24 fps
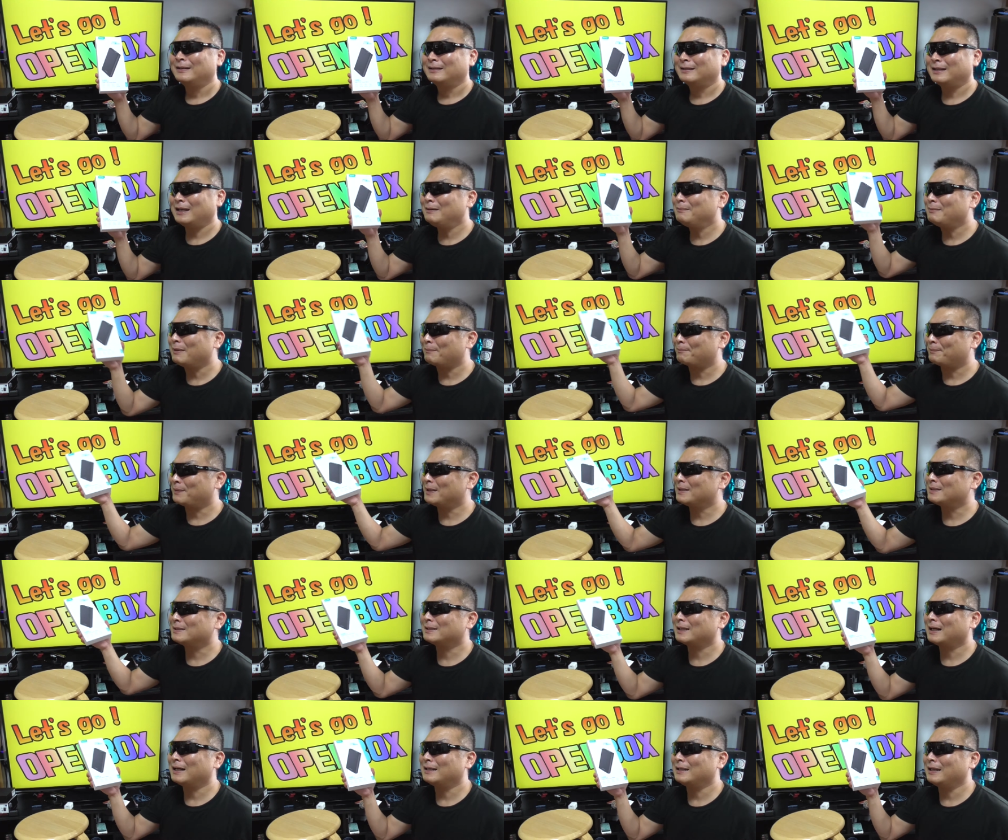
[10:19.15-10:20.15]
で今
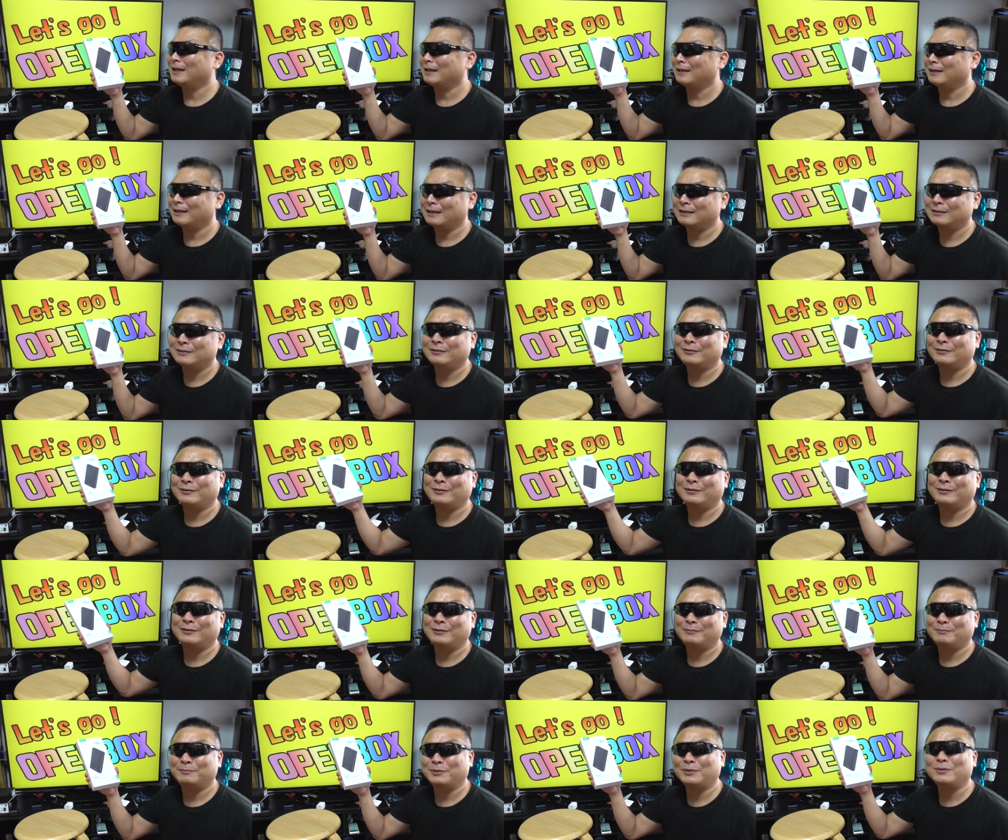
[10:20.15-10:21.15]
ページがねあ
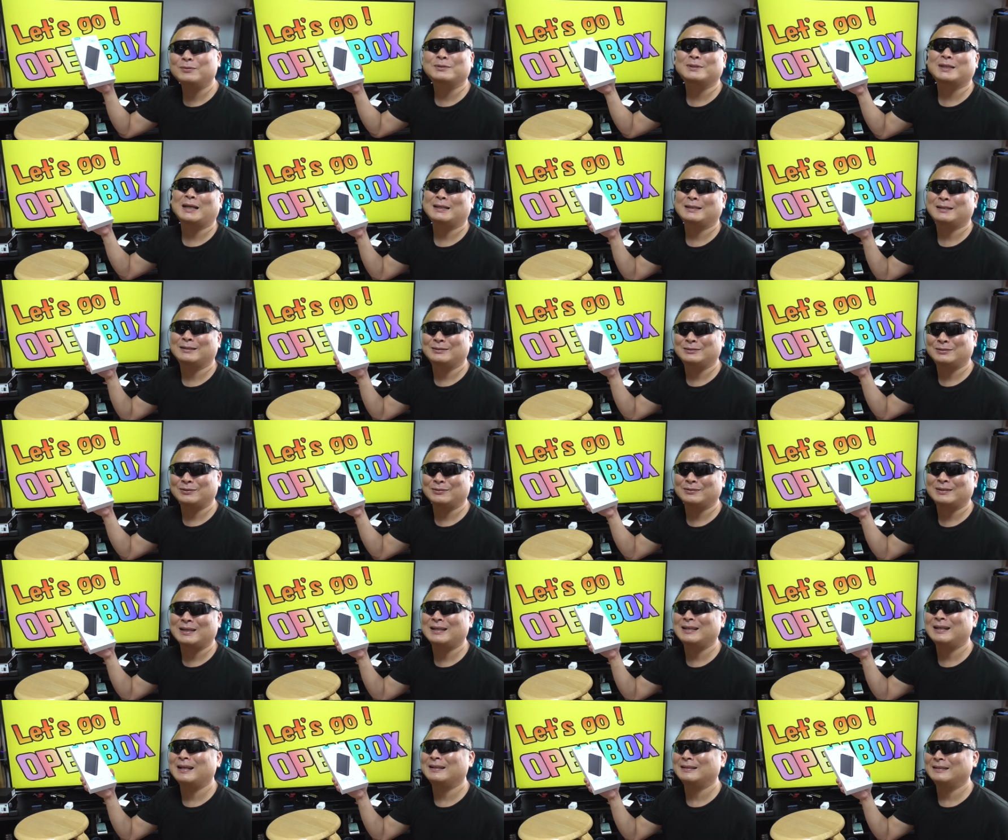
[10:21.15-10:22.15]
のブロックされてる状
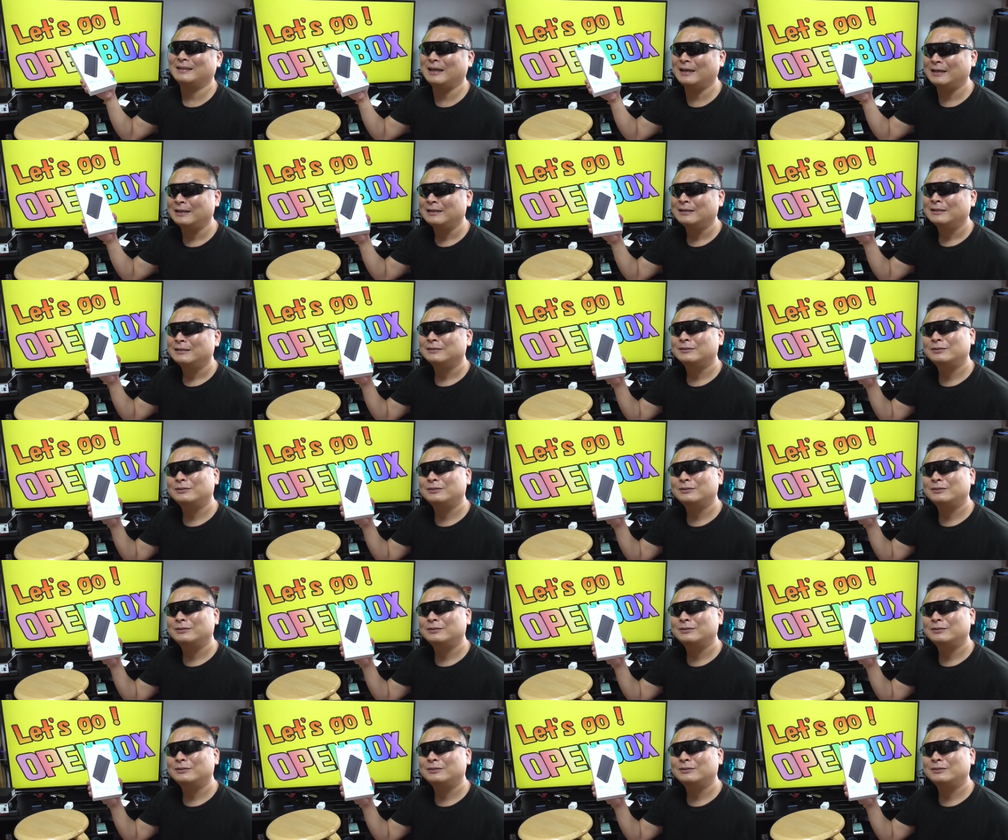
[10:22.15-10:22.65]
態なんで